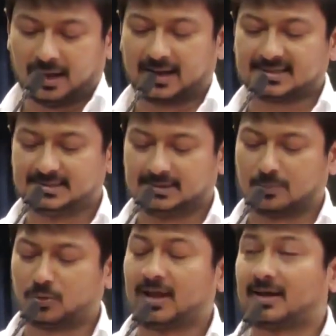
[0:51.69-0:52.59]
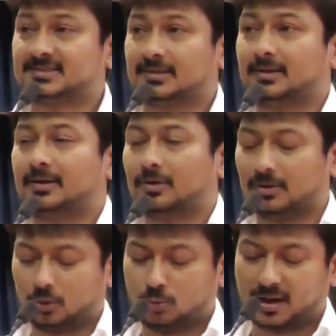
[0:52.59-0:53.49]
அரசு நம்முடைய அரசு
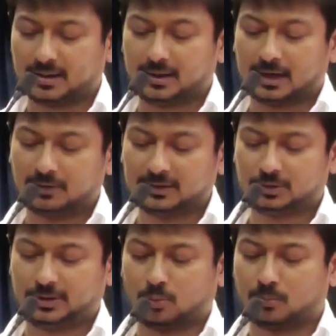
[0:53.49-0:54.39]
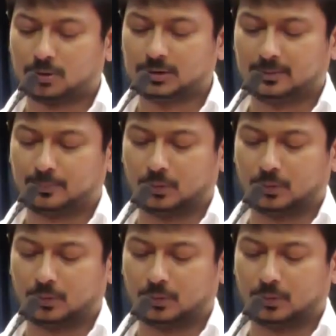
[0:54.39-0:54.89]
ரூபாய் எழுபத்தி ஒம்பது